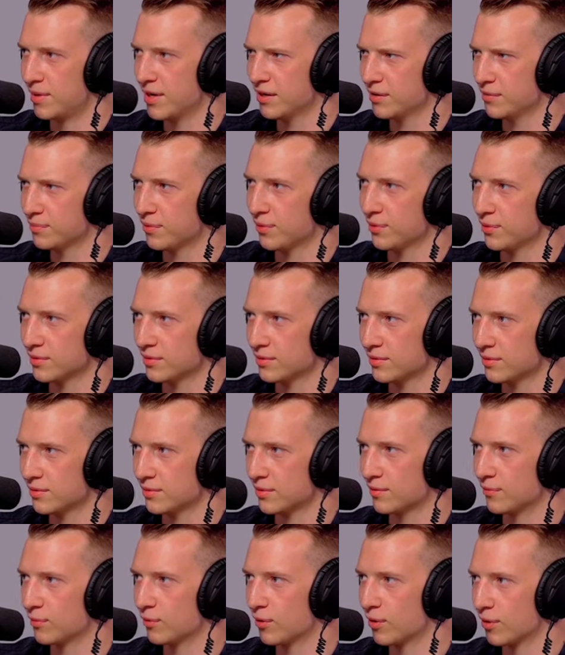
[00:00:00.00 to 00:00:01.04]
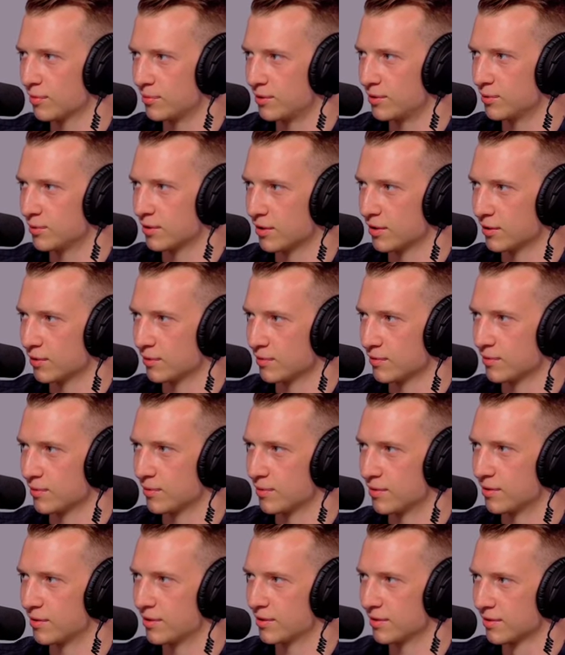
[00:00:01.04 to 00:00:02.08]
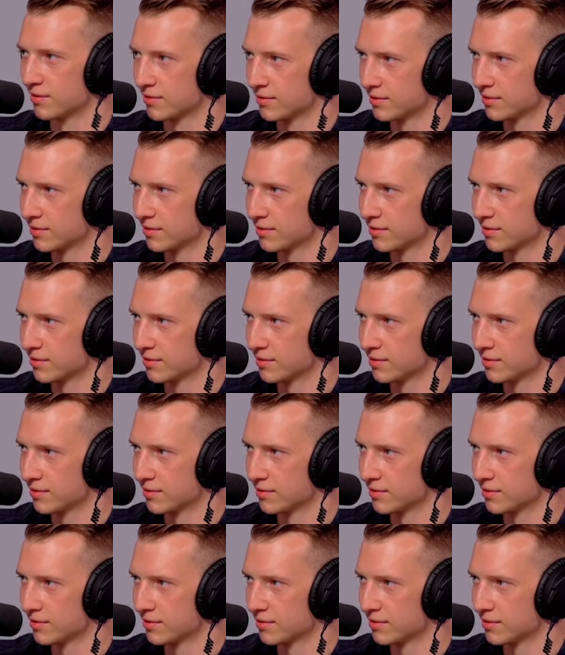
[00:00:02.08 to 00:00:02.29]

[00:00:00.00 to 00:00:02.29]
mehr gepostet oder wo kommen die 100.000 Leute her?